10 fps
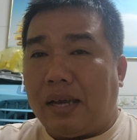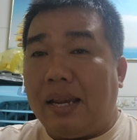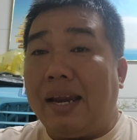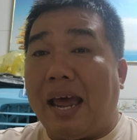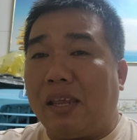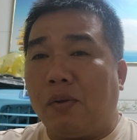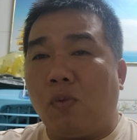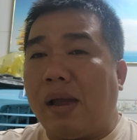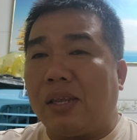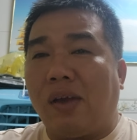cái đi ra cho
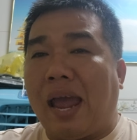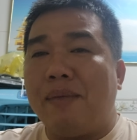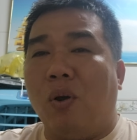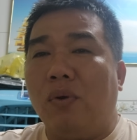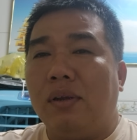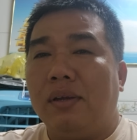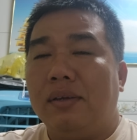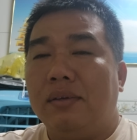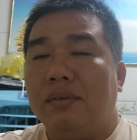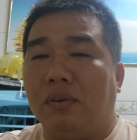cũng ăn cho hai muỗng
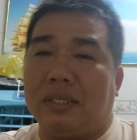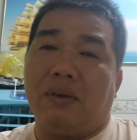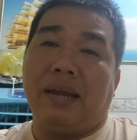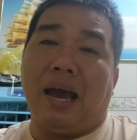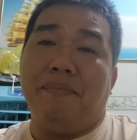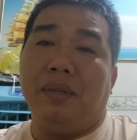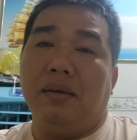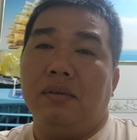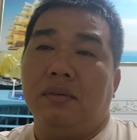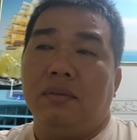rồi sao gà ốm
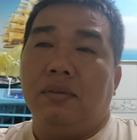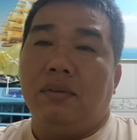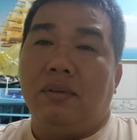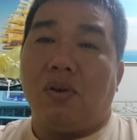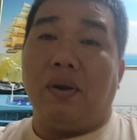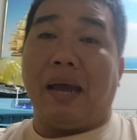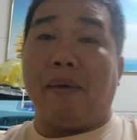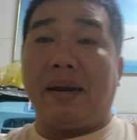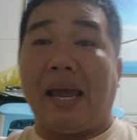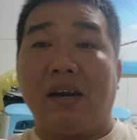được con gà
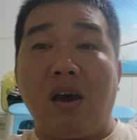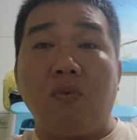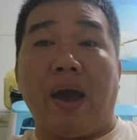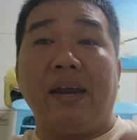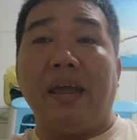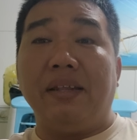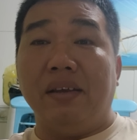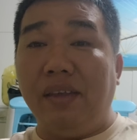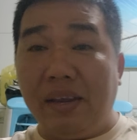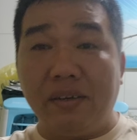bản năng nó ngoại đi
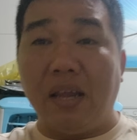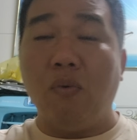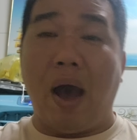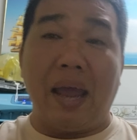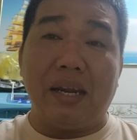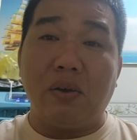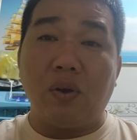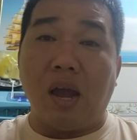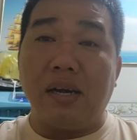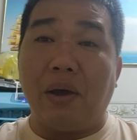tự nhiên nó đi hoài nó
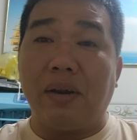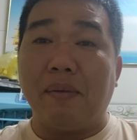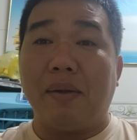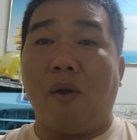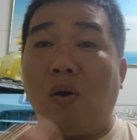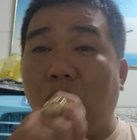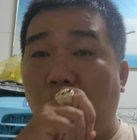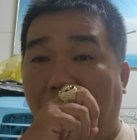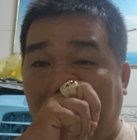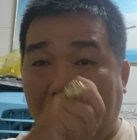có ngừng đâu nên em bỏ
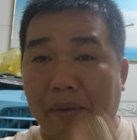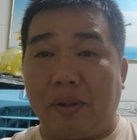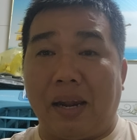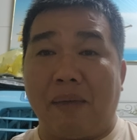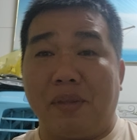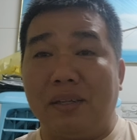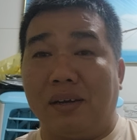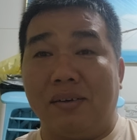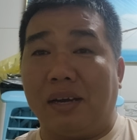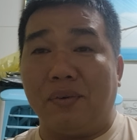chuồng hoàng cái em anh em tưởng
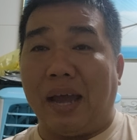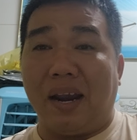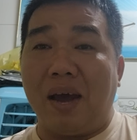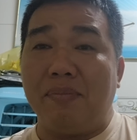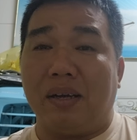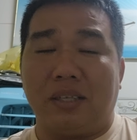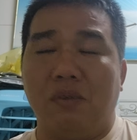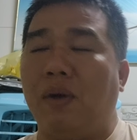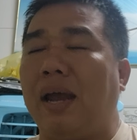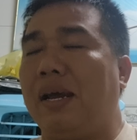tượng là con gà nó ốm thật
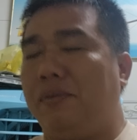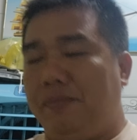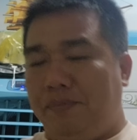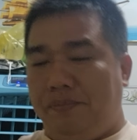sự phải đâu